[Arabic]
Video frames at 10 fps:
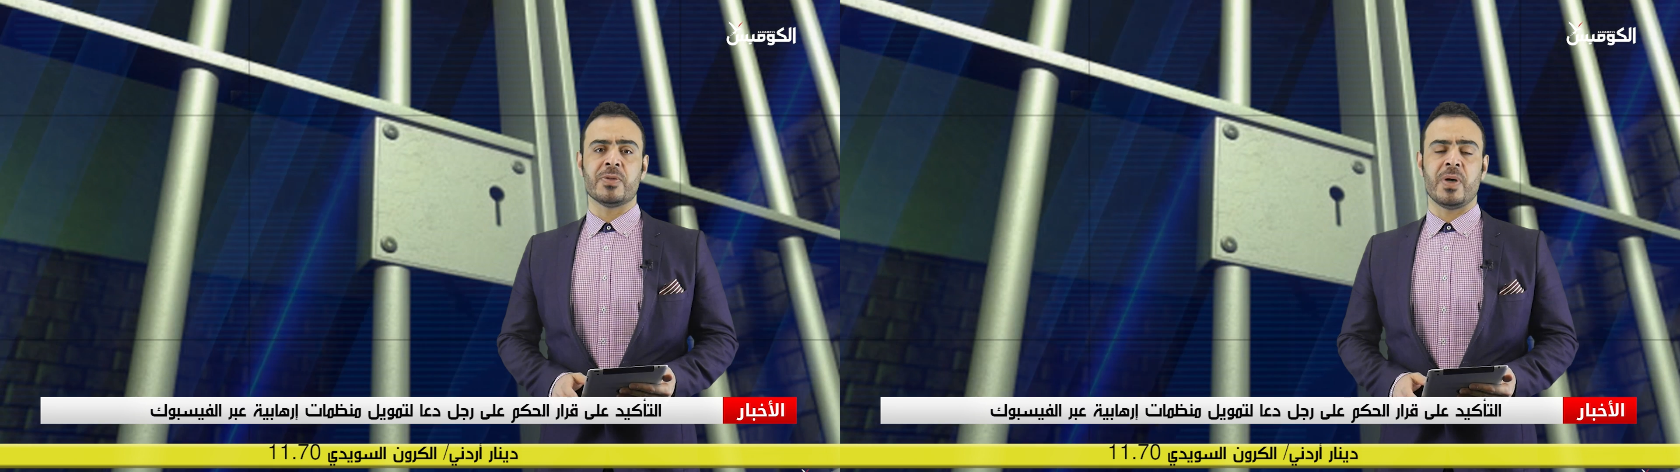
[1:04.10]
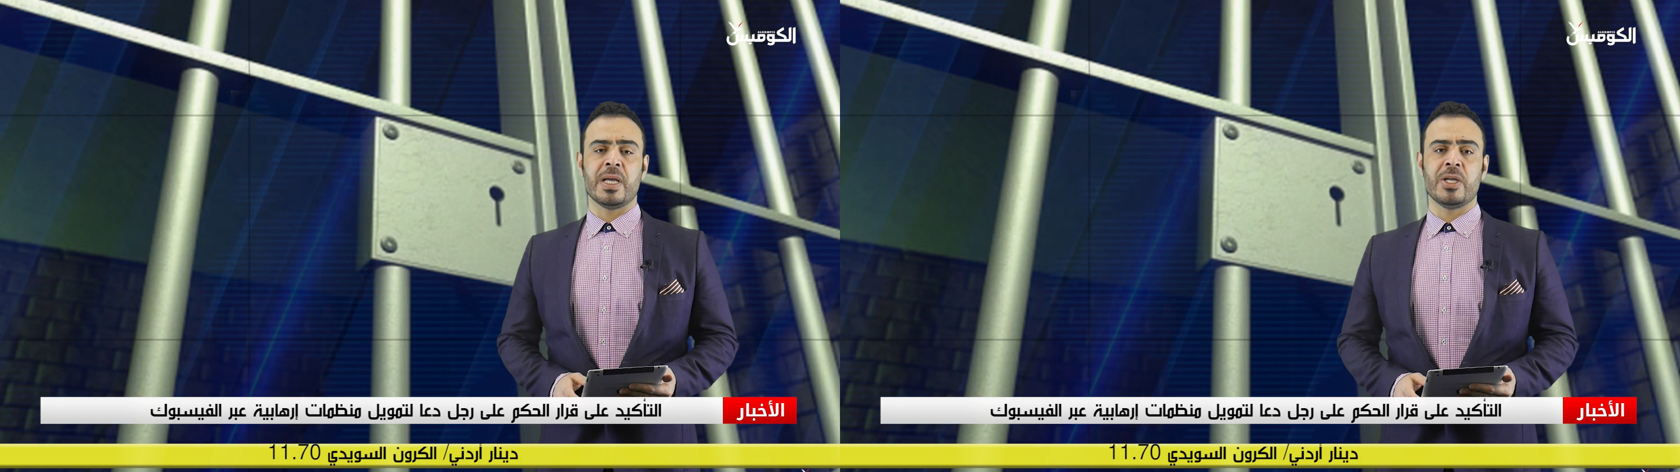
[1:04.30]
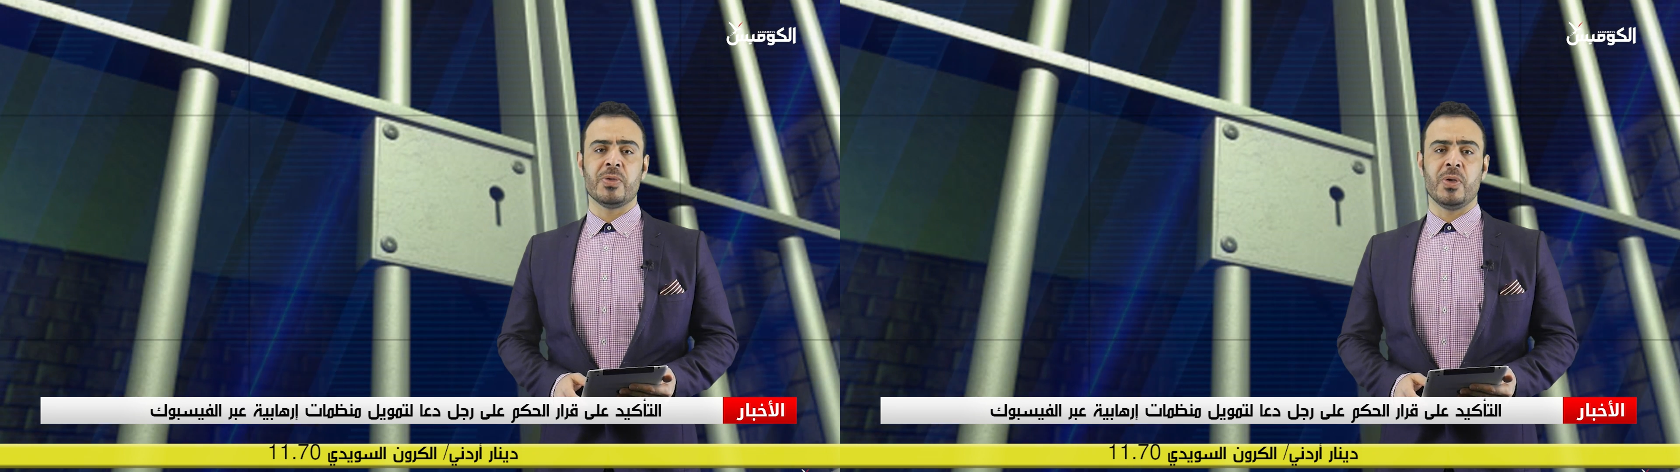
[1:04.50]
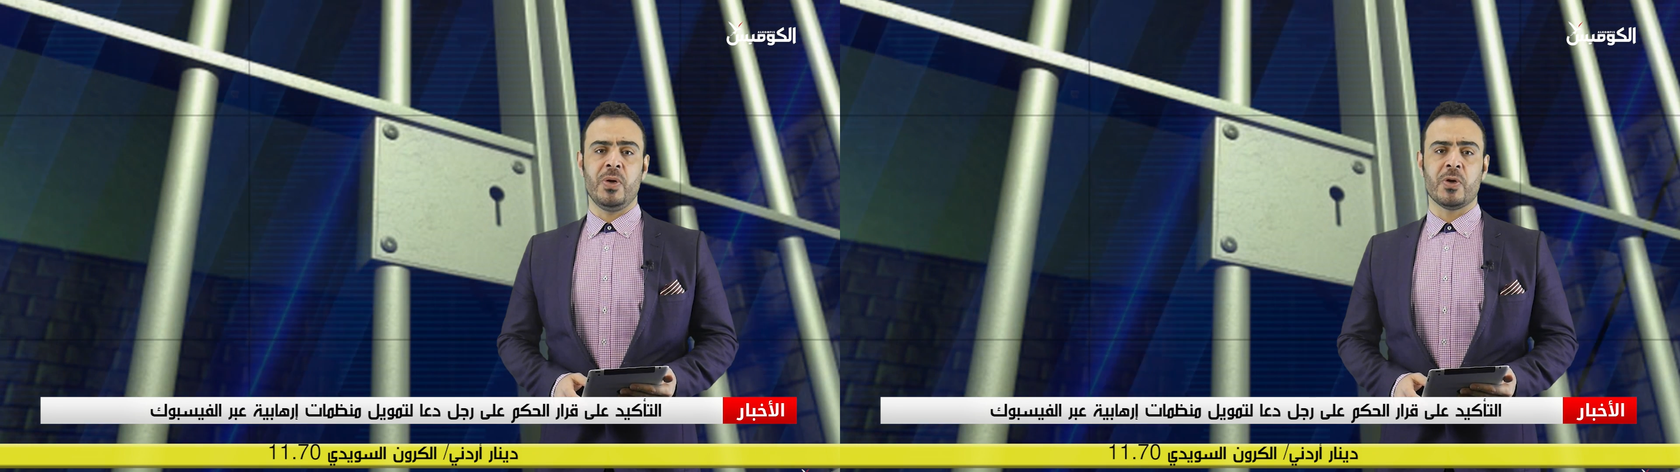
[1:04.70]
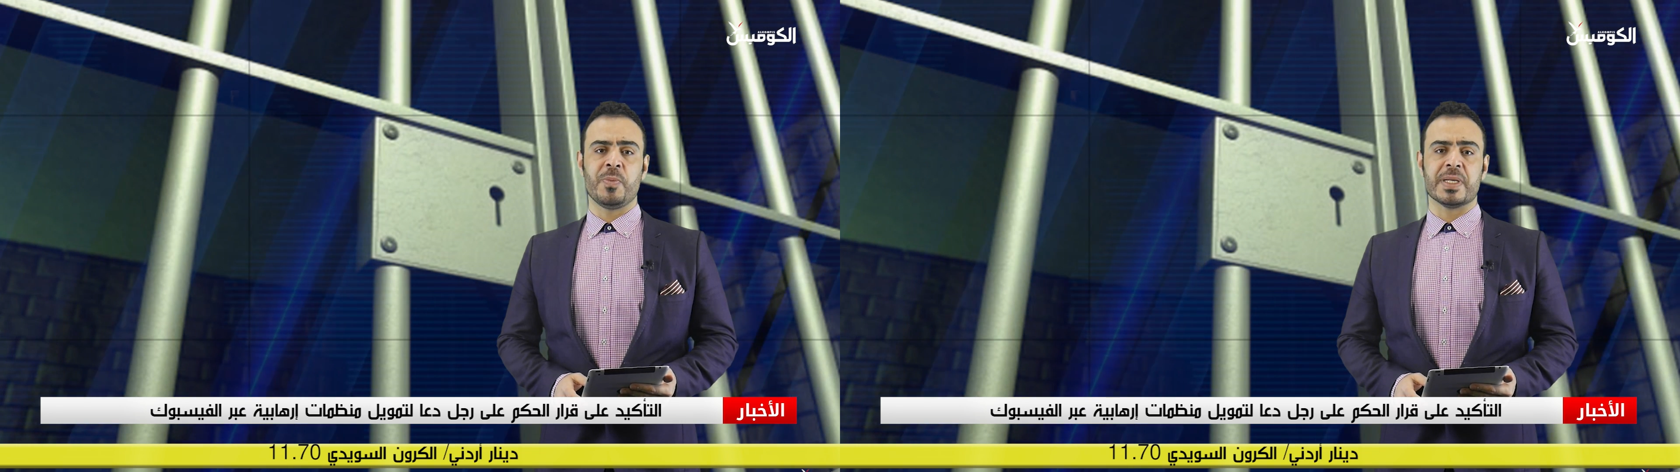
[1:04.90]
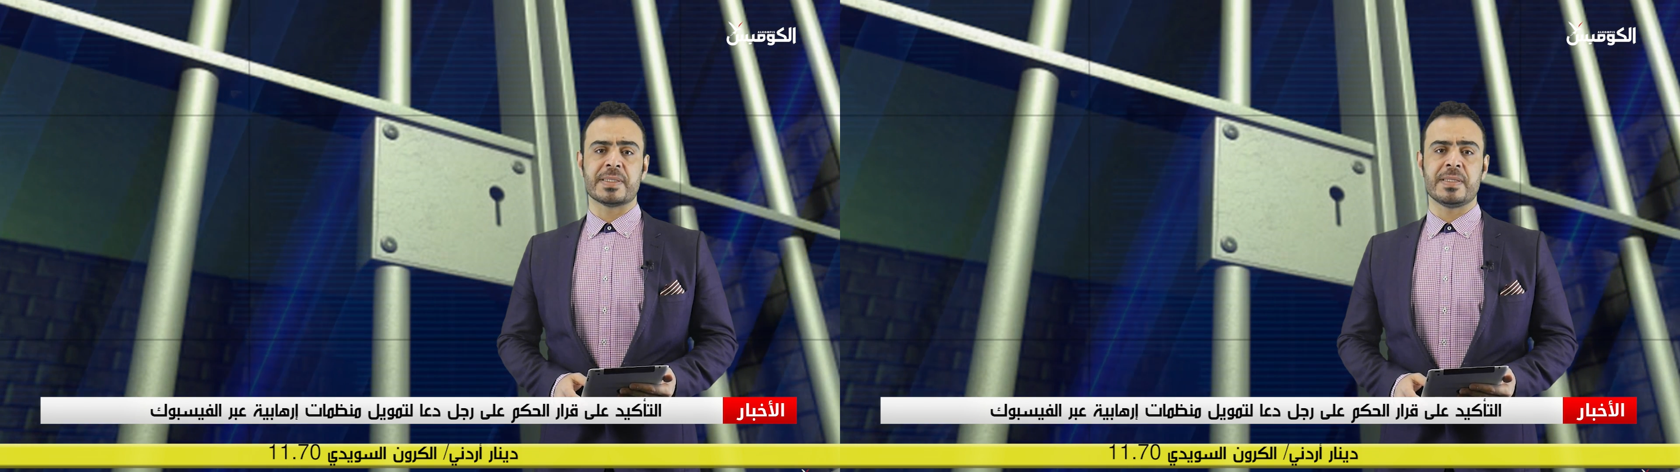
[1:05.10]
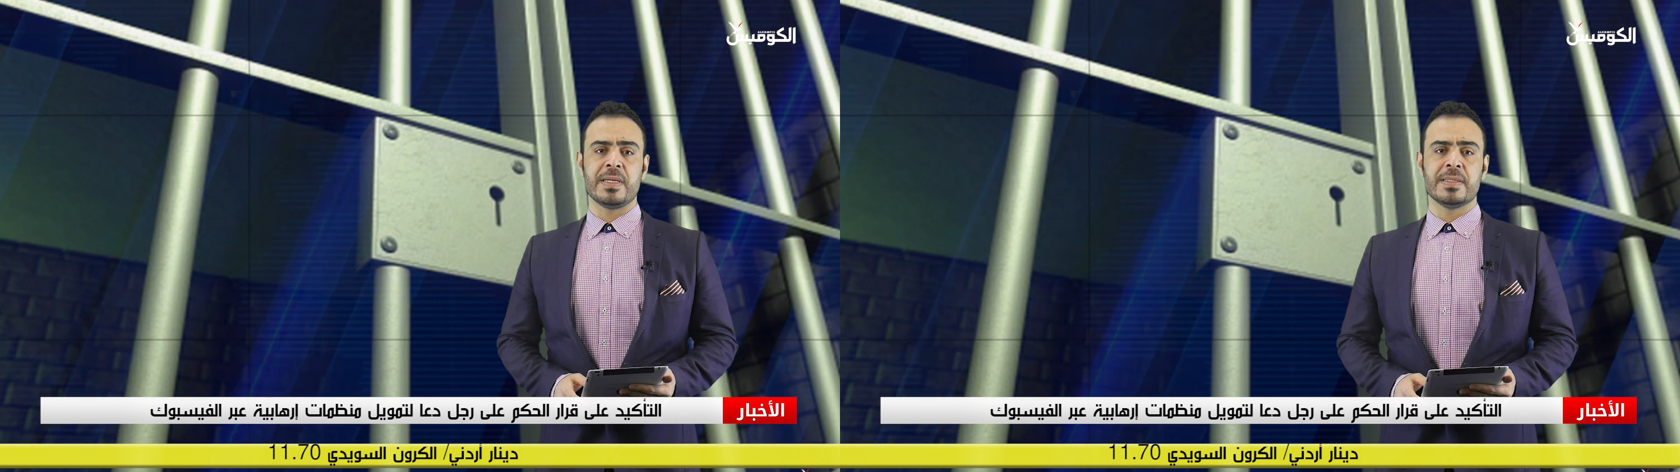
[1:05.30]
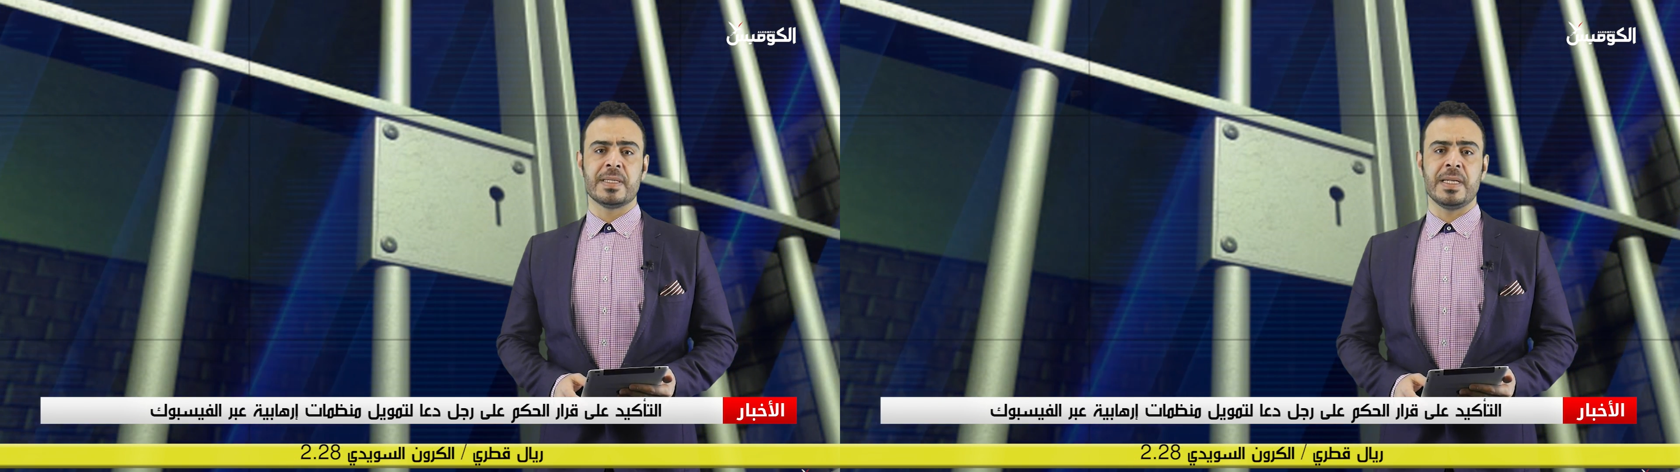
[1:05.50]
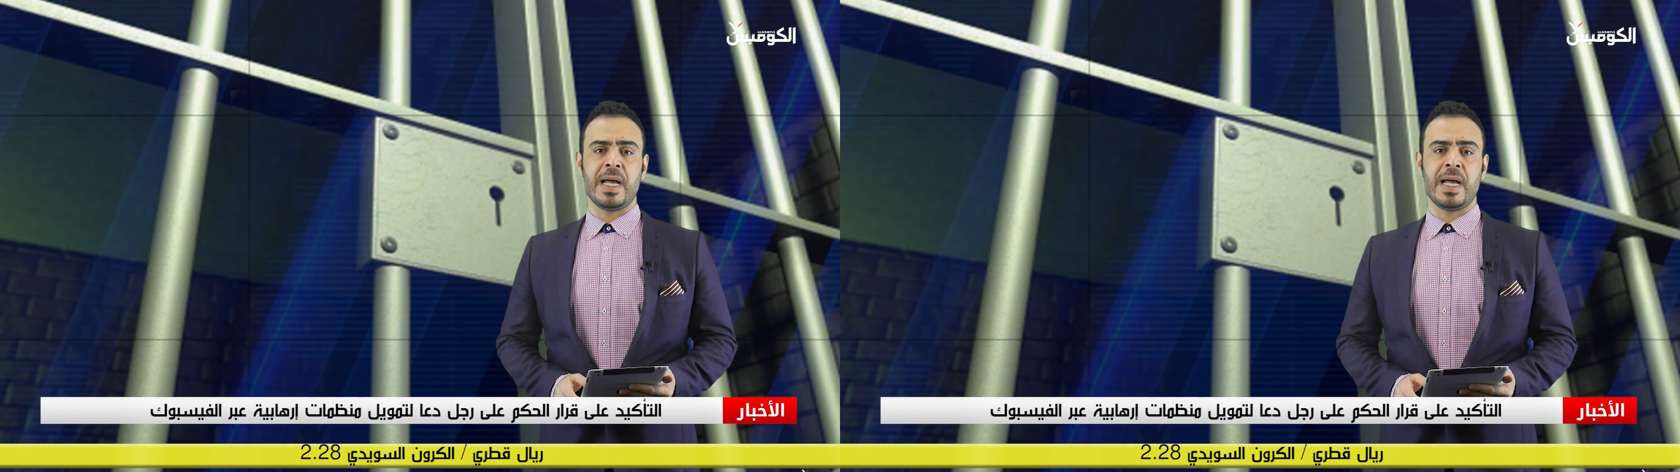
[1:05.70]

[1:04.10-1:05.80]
تؤكد الحكم الصادر